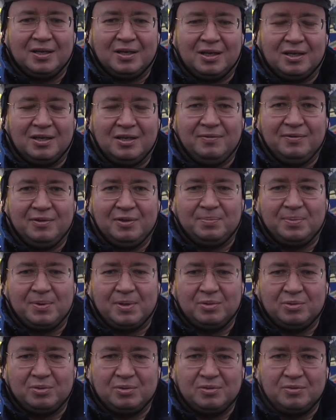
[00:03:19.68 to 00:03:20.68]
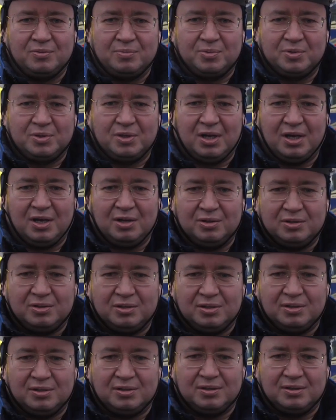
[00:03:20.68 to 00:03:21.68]
какие виды продукции
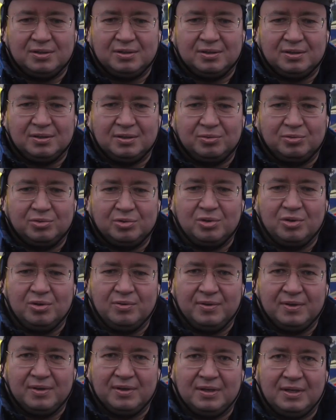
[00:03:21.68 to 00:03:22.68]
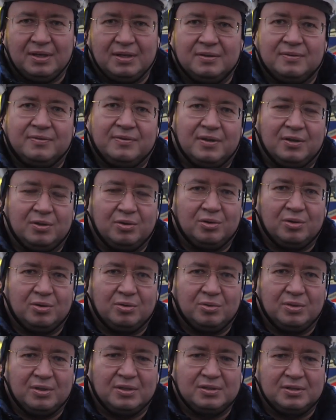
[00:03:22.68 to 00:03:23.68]
выпускаются, условия, в
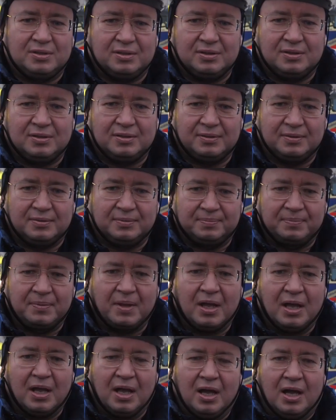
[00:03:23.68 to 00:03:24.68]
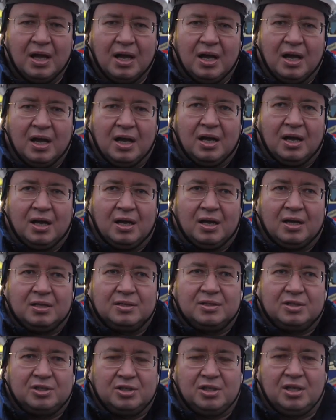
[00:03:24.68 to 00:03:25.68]
которых у нас э,
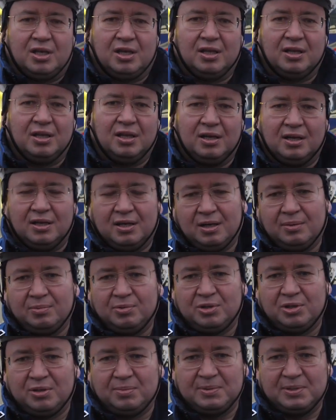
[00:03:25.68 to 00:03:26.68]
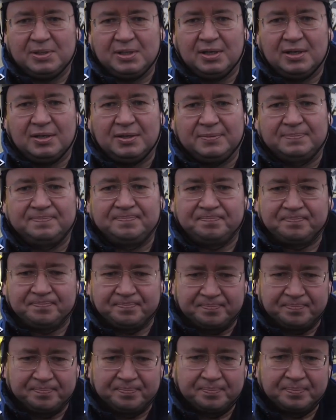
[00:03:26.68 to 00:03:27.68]
значит, на рабочих местах.
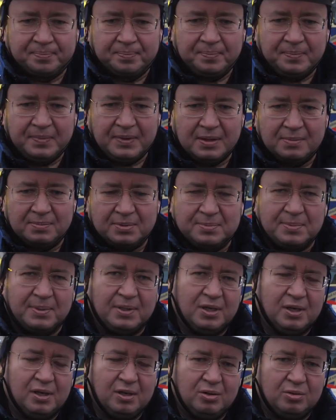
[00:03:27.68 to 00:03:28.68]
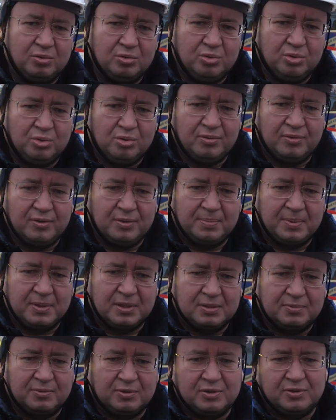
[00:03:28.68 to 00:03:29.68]
Посмотрели каучуковые
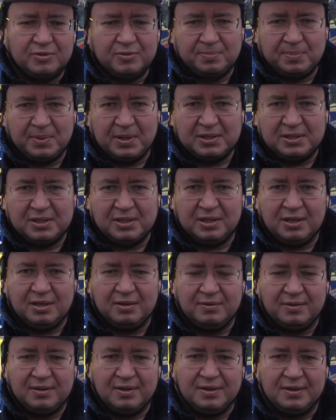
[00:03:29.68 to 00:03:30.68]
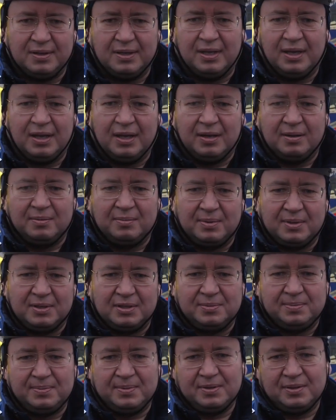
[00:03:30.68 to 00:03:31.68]
производство пластиковые. В
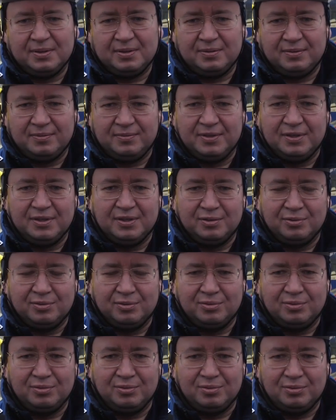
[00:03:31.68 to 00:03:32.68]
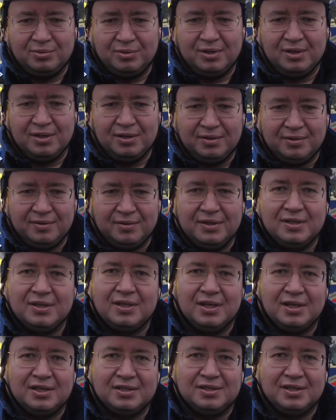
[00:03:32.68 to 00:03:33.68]
принципе, видно у людей
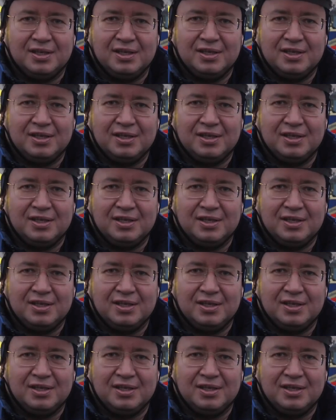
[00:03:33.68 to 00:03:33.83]
интерес